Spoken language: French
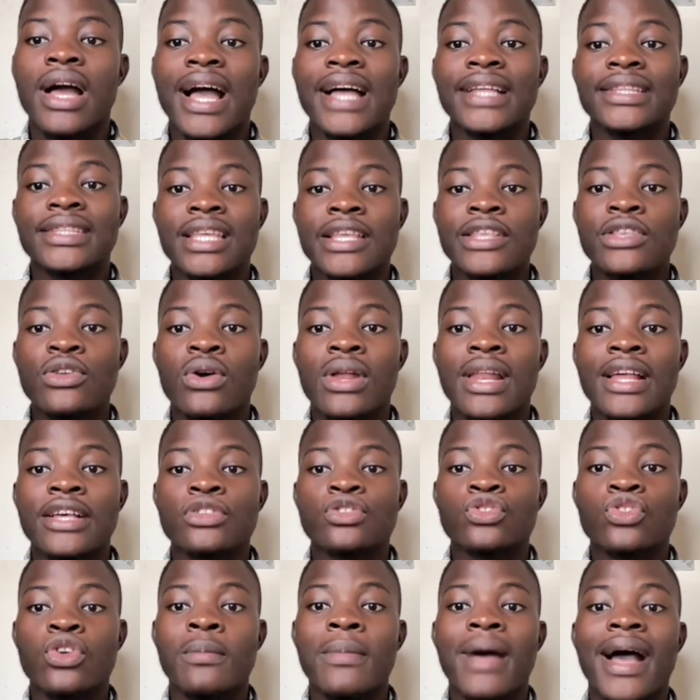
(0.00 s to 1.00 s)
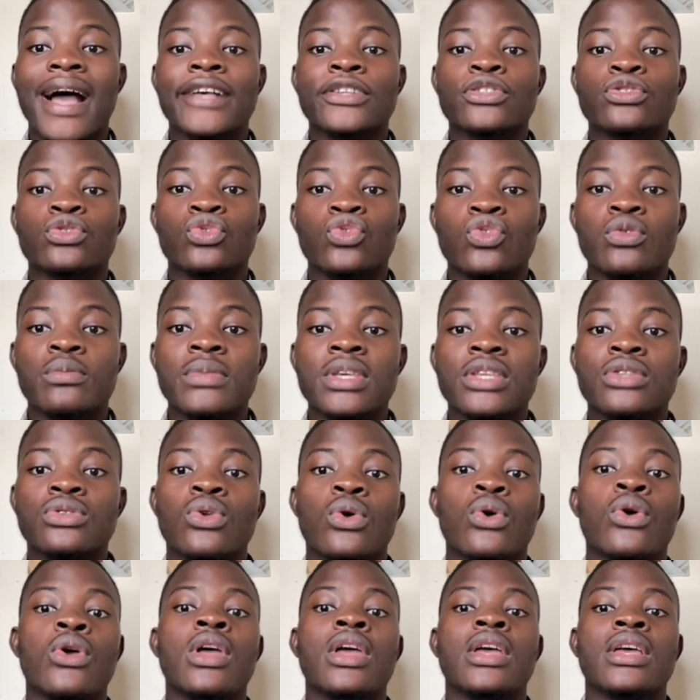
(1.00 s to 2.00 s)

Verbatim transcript: atteignant la somme astronomique de